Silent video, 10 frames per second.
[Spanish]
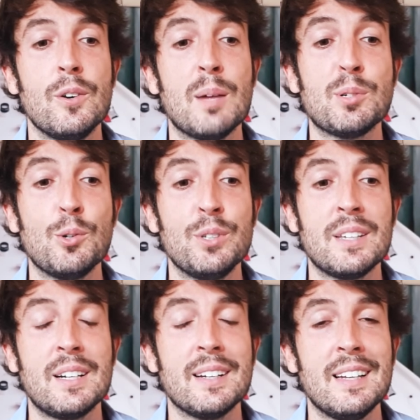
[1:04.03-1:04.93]
la absoluta
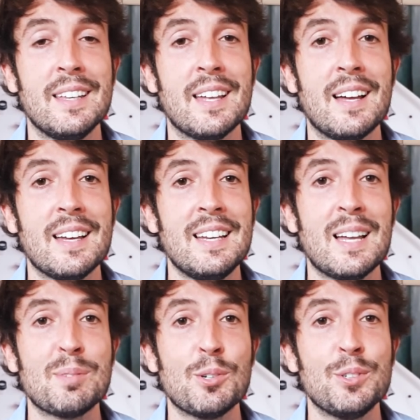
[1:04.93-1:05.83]
tranquilidad y la
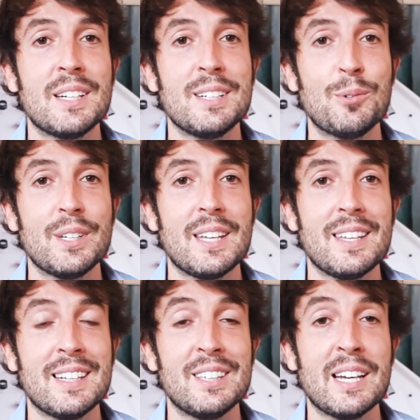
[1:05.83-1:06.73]
absoluta seguridad
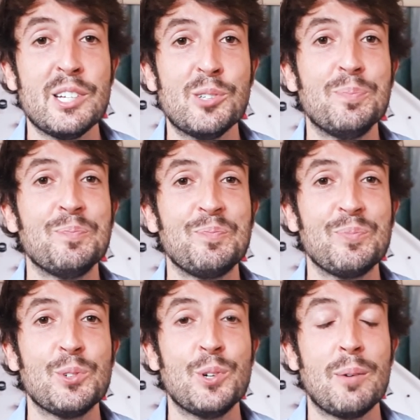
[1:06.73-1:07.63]
de antaño.
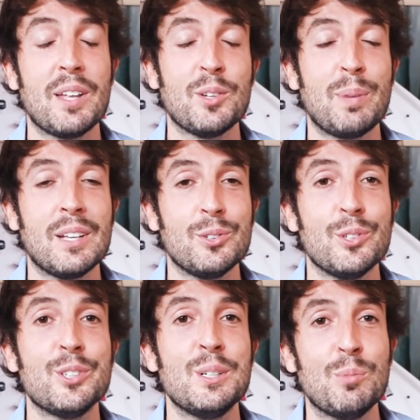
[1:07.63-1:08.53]
Un abrazo para
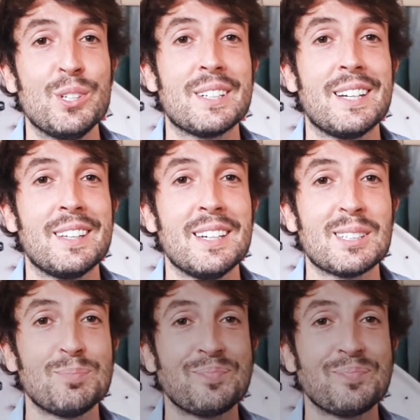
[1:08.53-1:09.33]
todos y muchas gracias.